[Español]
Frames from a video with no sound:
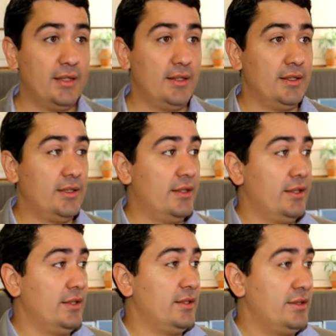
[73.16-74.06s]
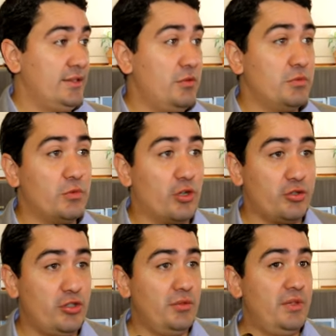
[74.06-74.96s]
de este viaje, ¿no? Sí, un
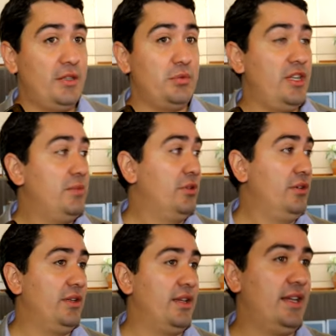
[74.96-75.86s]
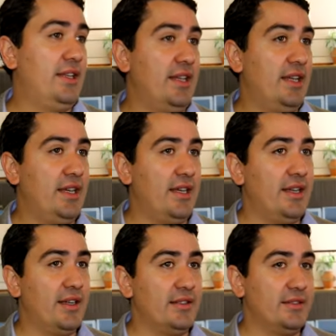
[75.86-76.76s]
workshop de turismo,
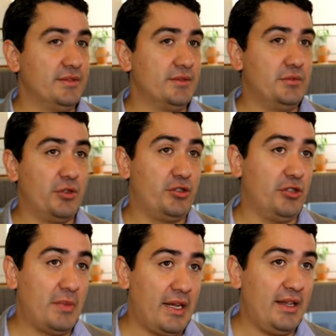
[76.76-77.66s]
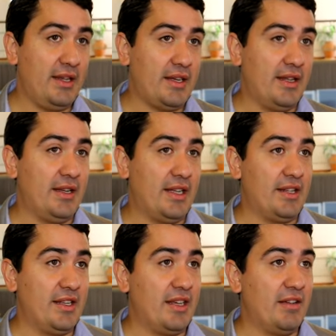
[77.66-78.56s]
este, un workshop más de, que,
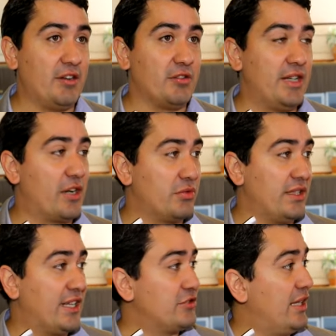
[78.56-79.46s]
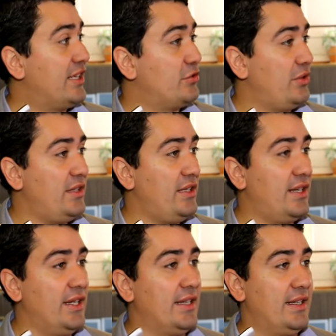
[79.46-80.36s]
tiene que ver con la Ruta Internacional Jesuítica.